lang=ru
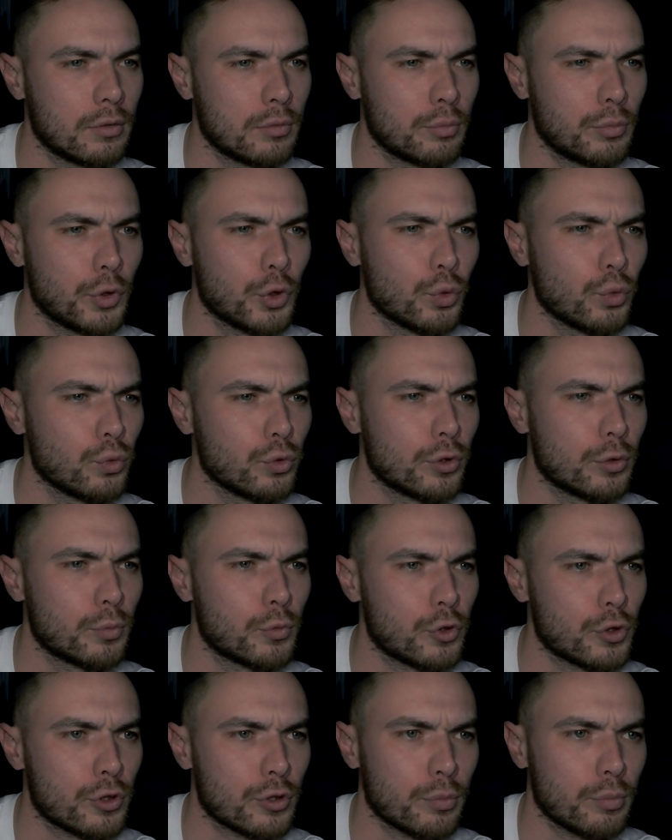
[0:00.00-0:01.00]
Минуту,
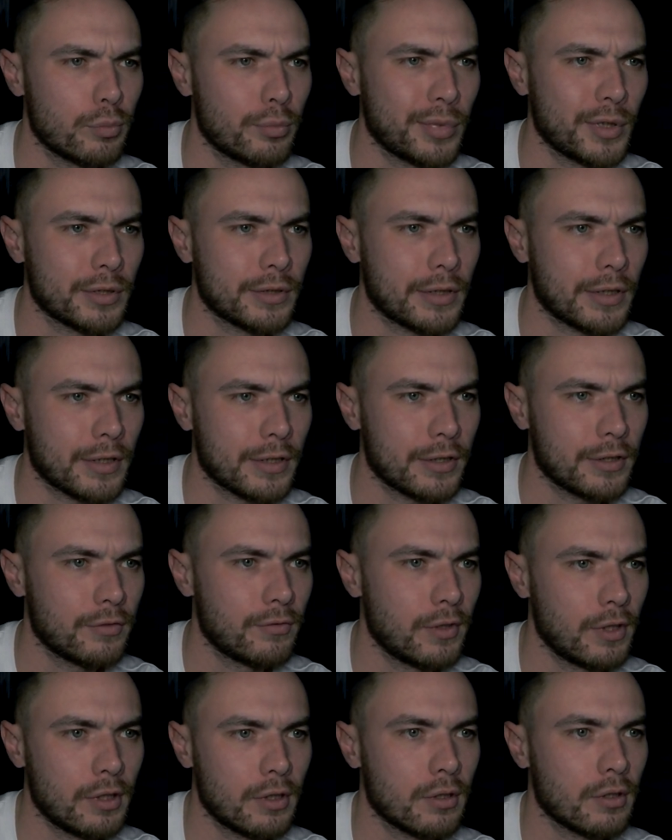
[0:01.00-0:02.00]
может,
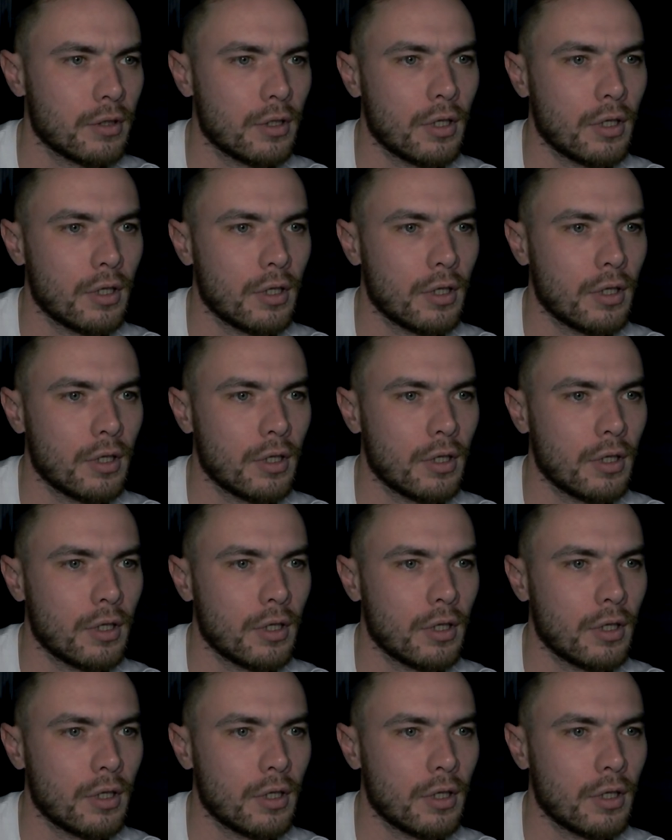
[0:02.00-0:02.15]
полторы-две.